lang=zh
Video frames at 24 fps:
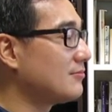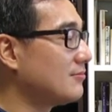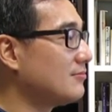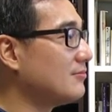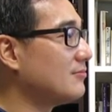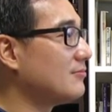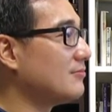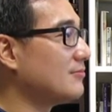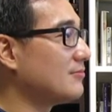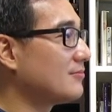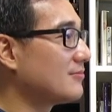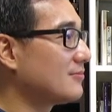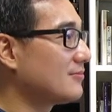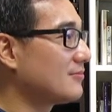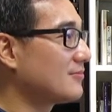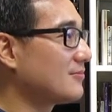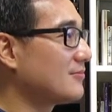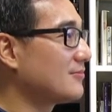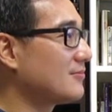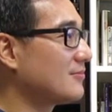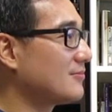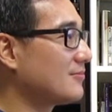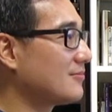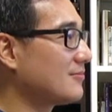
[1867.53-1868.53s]
加钢球，
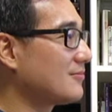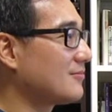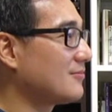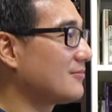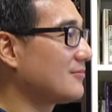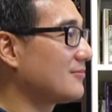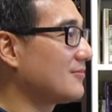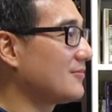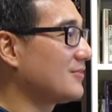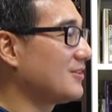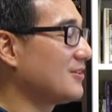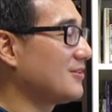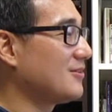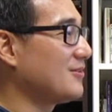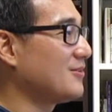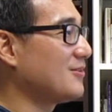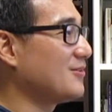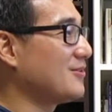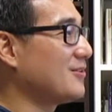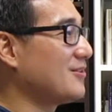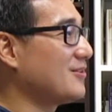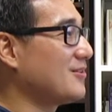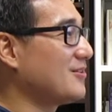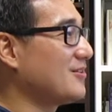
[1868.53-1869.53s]
我人家棒好另
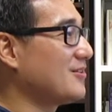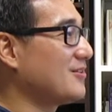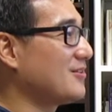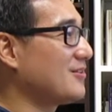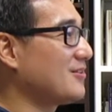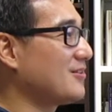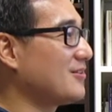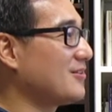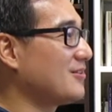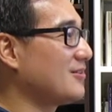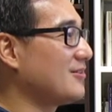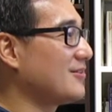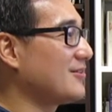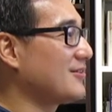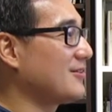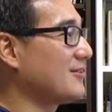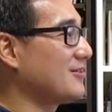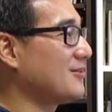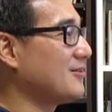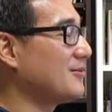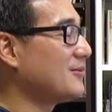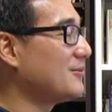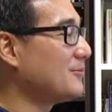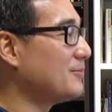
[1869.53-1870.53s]
外棒地挥呢。
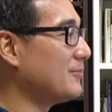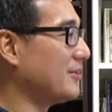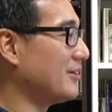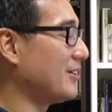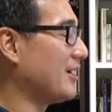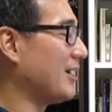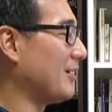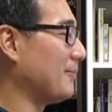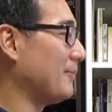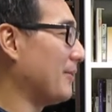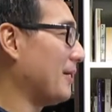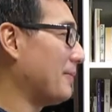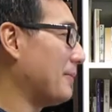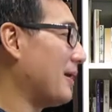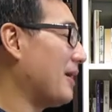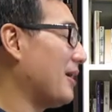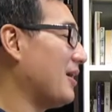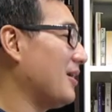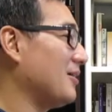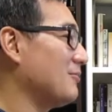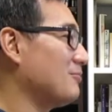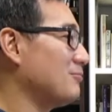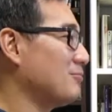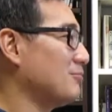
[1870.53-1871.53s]
无啦，妈
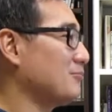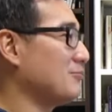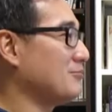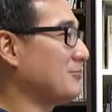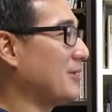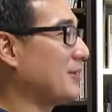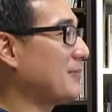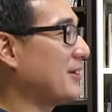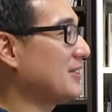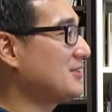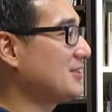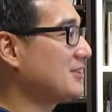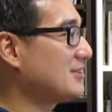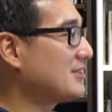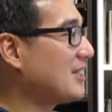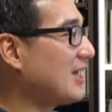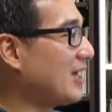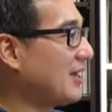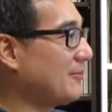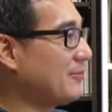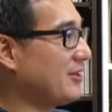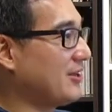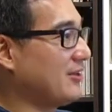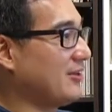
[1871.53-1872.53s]
妈妈妈现在
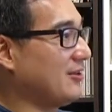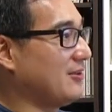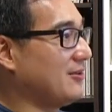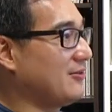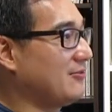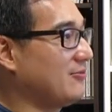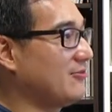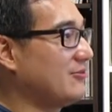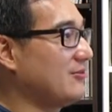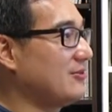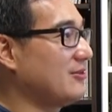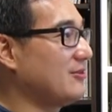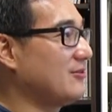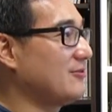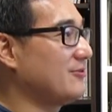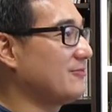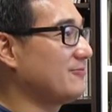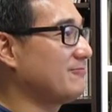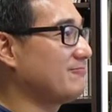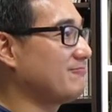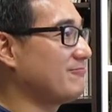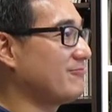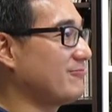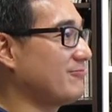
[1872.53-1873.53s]
还没
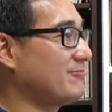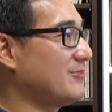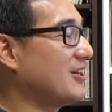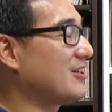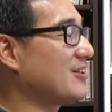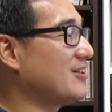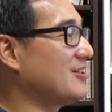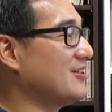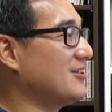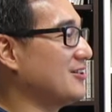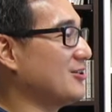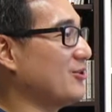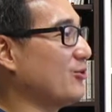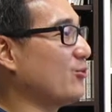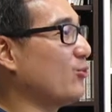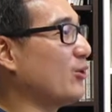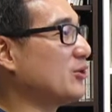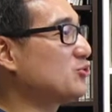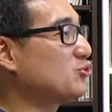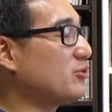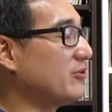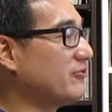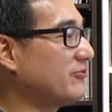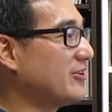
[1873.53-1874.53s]
那个
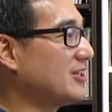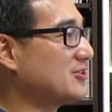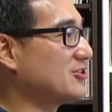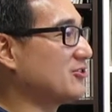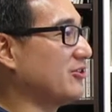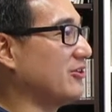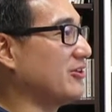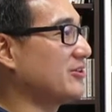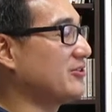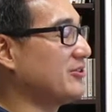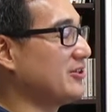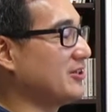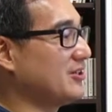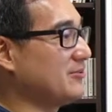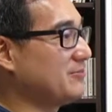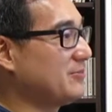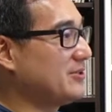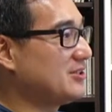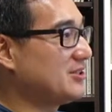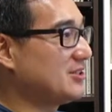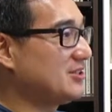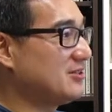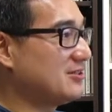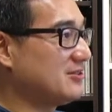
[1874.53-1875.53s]
完全放手，因为毕
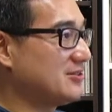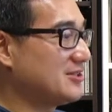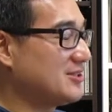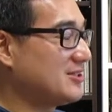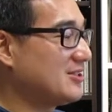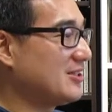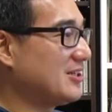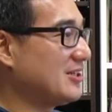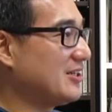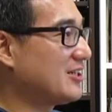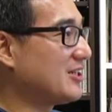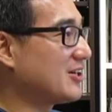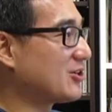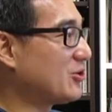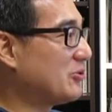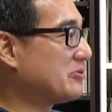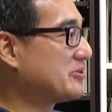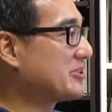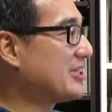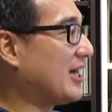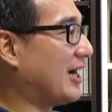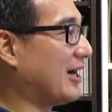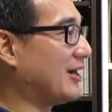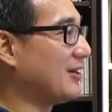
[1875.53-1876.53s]
竟一个工
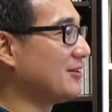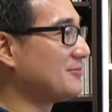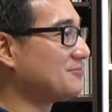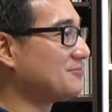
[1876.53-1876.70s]
厂，